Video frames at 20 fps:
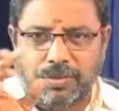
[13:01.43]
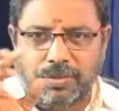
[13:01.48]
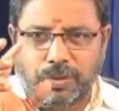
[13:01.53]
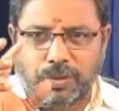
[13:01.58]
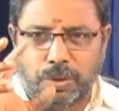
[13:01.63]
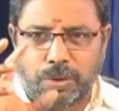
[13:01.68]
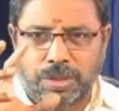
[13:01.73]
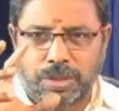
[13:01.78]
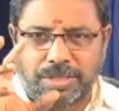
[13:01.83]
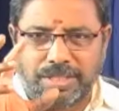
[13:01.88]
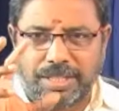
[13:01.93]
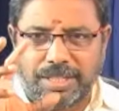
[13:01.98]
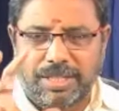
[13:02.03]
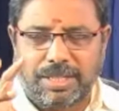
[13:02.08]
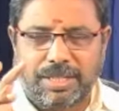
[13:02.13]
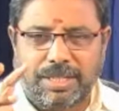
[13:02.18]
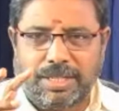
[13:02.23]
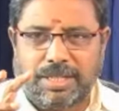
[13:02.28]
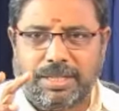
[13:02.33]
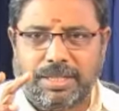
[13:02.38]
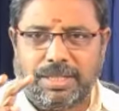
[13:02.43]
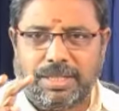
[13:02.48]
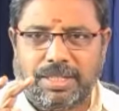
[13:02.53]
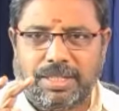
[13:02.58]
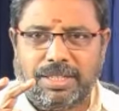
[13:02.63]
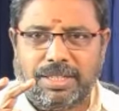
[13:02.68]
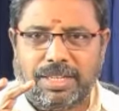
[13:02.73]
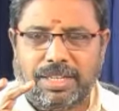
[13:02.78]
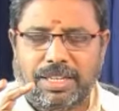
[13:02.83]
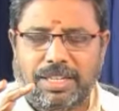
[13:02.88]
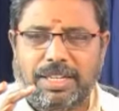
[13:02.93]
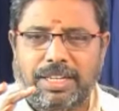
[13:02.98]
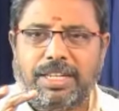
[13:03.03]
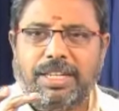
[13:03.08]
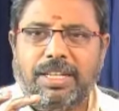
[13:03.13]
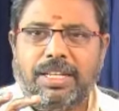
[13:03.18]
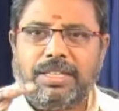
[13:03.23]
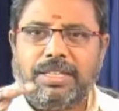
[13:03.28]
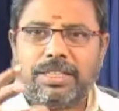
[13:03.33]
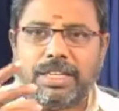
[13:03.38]
ஃபோக்கஸ்டாக இருக்கிறதுங்கிறதுனால
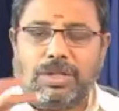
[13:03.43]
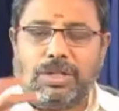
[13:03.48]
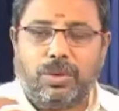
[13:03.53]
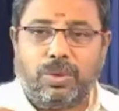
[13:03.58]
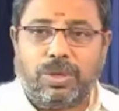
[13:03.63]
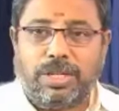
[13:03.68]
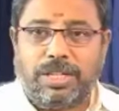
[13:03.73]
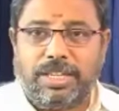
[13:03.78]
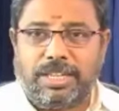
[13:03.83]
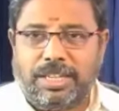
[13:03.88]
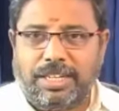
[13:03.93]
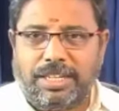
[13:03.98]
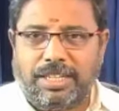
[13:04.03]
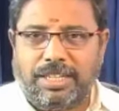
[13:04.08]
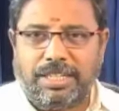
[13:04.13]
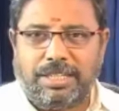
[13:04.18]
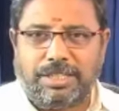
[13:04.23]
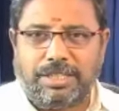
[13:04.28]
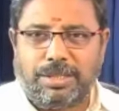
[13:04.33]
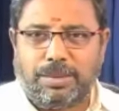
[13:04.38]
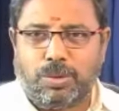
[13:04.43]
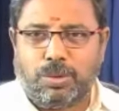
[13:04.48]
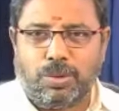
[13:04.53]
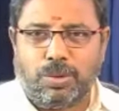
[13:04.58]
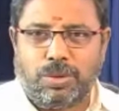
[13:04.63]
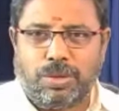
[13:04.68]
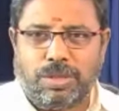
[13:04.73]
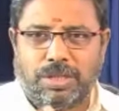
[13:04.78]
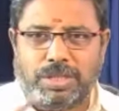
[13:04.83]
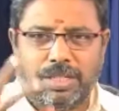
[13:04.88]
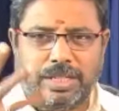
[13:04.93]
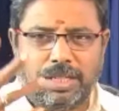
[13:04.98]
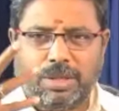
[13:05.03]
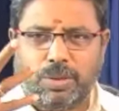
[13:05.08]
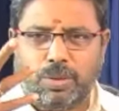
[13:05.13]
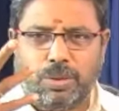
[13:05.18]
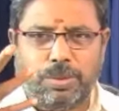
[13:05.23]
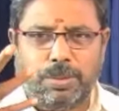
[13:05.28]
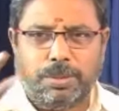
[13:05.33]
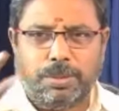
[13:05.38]
தன்னுடைய ரெக்ரியேஷன்
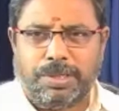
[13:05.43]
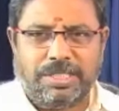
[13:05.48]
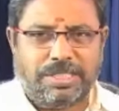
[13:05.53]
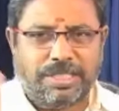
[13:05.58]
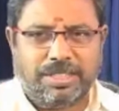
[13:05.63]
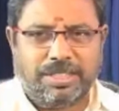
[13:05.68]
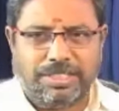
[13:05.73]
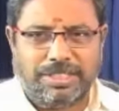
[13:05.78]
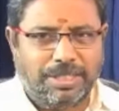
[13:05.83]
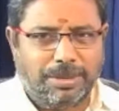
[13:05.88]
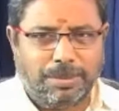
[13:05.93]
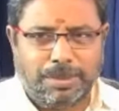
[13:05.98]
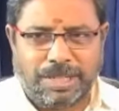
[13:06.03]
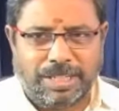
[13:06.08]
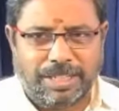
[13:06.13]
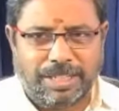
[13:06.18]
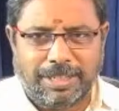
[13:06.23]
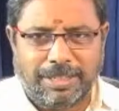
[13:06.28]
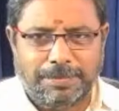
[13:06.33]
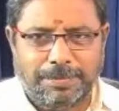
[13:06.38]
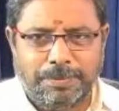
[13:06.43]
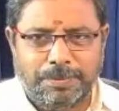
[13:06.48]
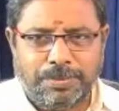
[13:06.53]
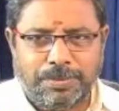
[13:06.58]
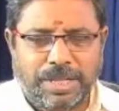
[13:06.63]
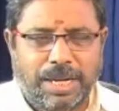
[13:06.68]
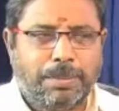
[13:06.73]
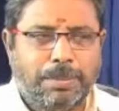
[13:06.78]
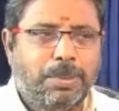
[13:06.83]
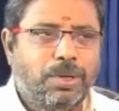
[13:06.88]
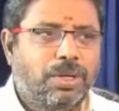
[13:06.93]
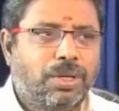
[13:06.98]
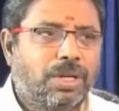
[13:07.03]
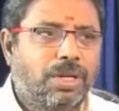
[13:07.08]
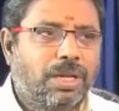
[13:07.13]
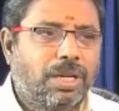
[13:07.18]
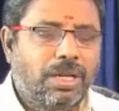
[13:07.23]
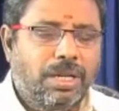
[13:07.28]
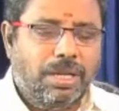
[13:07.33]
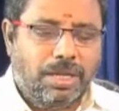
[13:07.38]
போக்குவரத்துங்கிறது ஒன்றும் பெருசாக வச்சுக்க மாட்டாங்க
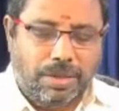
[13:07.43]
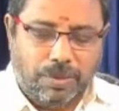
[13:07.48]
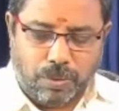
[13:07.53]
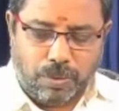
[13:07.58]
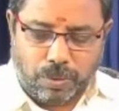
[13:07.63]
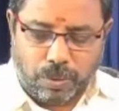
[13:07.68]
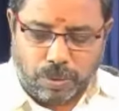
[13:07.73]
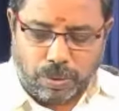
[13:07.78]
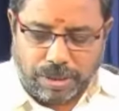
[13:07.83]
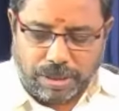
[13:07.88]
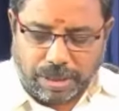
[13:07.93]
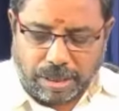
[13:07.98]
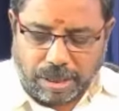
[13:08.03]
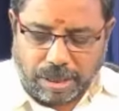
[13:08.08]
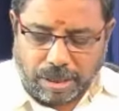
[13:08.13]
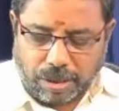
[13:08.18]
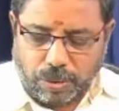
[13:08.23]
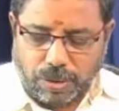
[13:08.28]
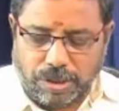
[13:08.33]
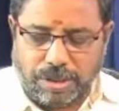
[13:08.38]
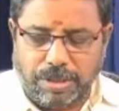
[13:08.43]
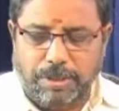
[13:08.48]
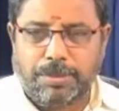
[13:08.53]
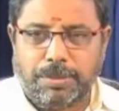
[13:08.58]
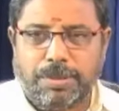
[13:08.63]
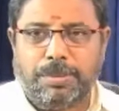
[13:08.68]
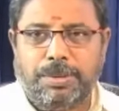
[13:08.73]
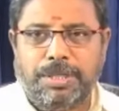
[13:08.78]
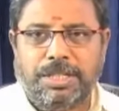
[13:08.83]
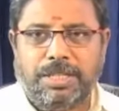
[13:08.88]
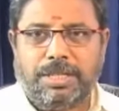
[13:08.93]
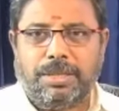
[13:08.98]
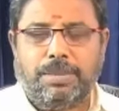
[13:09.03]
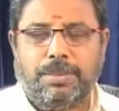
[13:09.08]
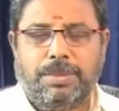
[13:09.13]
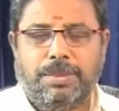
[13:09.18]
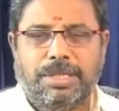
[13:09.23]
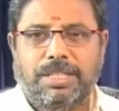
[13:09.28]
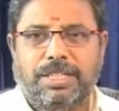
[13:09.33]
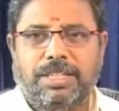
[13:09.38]
அப்போது இவங்களுடைய ஆரோக்கியம் அப்படிங்கிறது
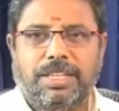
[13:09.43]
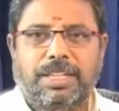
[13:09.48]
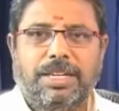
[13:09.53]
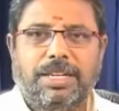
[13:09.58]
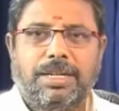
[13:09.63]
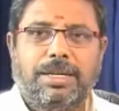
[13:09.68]
பார்த்தீங்கன்னா